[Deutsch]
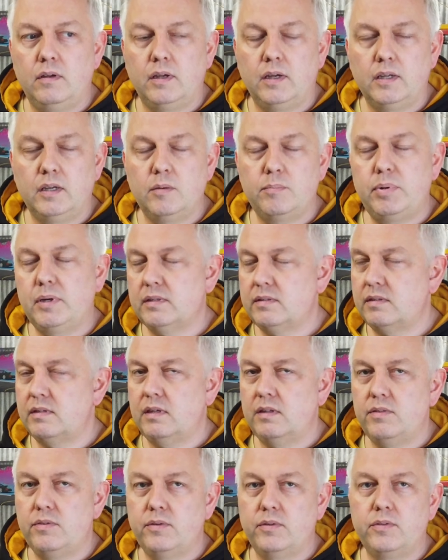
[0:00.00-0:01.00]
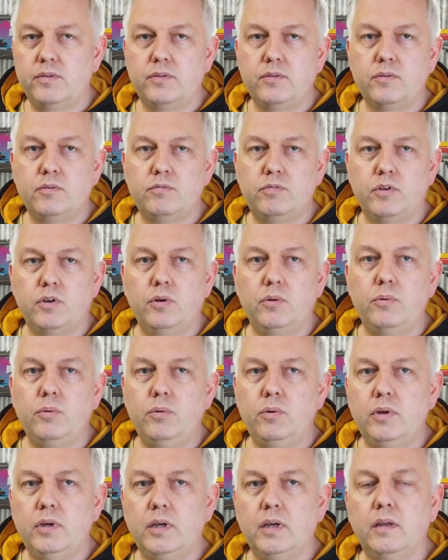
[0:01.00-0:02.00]
ja, ah, der passte ansonsten so von der
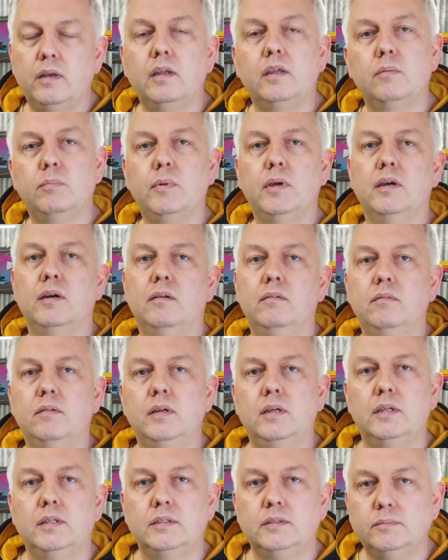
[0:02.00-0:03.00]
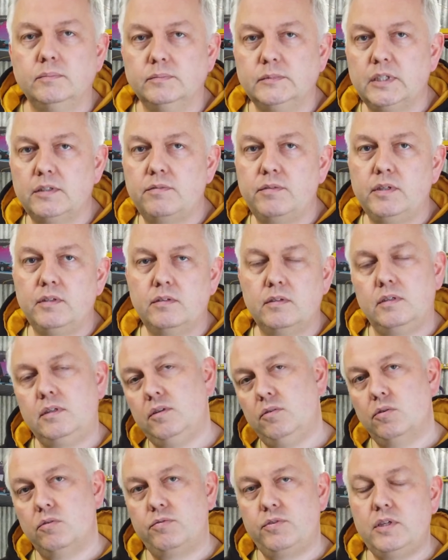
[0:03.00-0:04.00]
Höhe her nicht mehr und deswegen sind die
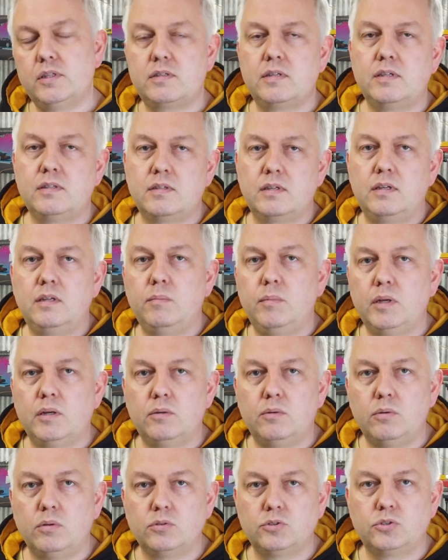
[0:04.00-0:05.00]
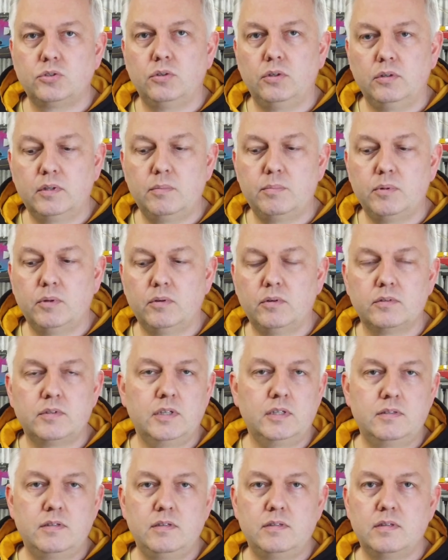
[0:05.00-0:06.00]
nur 40 cm hoch. Es gibt auch noch
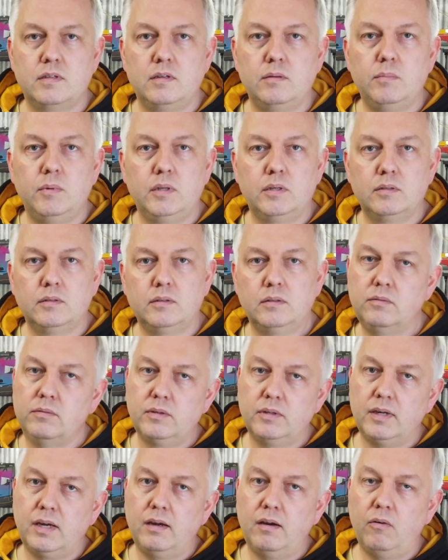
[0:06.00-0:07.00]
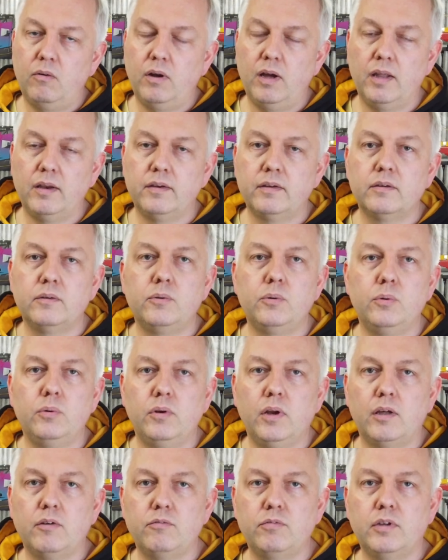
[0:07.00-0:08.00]
60 cm oder auch andere
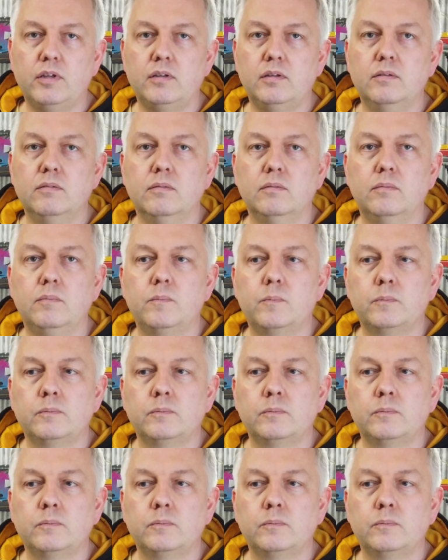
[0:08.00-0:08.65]
Höhenanfertigungen.